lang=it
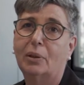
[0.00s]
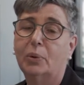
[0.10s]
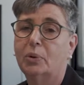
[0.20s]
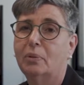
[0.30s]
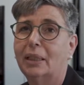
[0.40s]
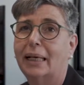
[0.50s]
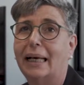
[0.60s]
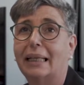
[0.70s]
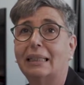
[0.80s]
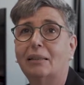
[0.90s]
negli ultimi
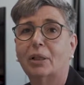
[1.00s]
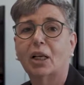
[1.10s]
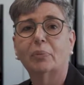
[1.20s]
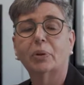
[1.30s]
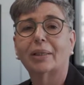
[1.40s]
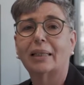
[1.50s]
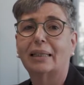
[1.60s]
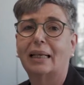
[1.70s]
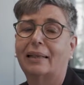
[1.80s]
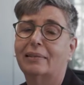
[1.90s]
anni, proprio
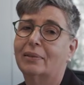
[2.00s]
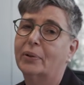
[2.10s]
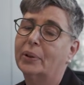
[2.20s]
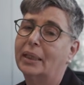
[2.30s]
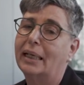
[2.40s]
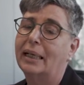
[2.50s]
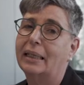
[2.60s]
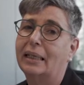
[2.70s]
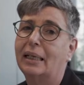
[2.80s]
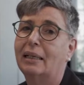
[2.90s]
in relazione
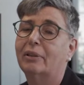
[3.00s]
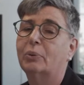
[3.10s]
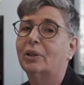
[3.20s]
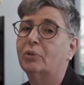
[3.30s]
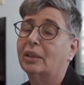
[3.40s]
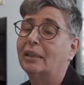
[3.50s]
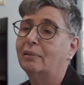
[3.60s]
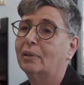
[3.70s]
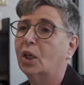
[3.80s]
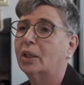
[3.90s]
anche alla fatturazione
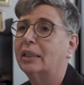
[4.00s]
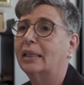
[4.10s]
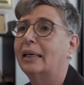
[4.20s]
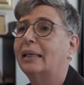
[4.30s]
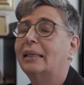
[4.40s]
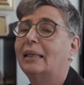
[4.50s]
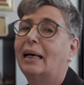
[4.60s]
elettronica,